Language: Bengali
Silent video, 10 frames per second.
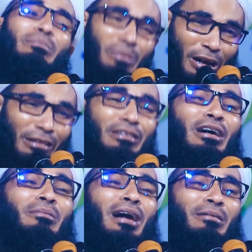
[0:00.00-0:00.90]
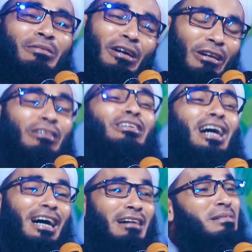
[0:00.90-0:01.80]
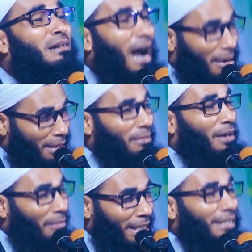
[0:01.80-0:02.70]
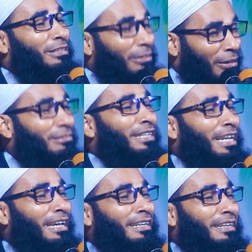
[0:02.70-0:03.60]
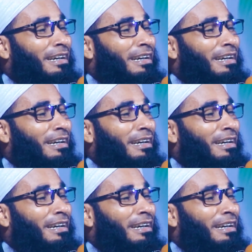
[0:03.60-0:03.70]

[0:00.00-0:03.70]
বলো না বা বলো না আমার বাবা কি চোর ছিলেন